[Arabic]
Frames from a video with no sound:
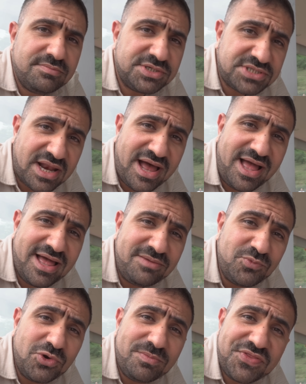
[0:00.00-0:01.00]
بصراحة
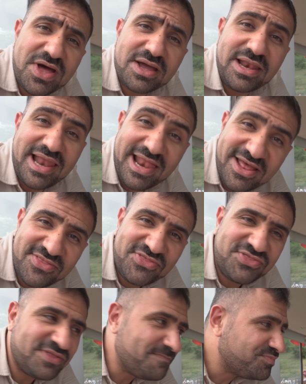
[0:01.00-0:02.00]
مو المذاق الألذ
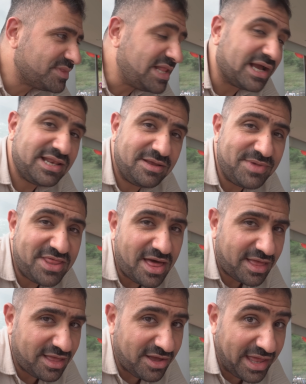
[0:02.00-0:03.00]
لكنه
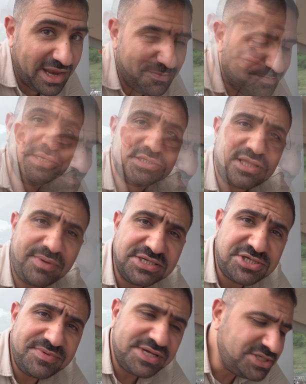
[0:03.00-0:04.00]
مذاق غريب طبعا
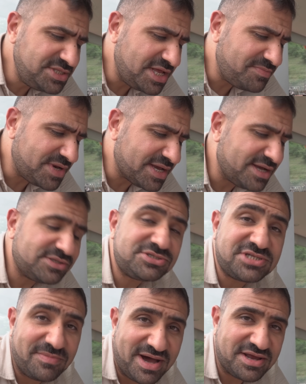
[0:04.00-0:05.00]
شبيه جدا بنكهة
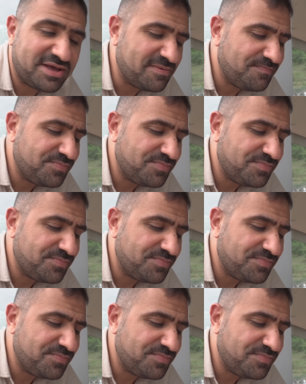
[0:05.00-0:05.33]
السبانخ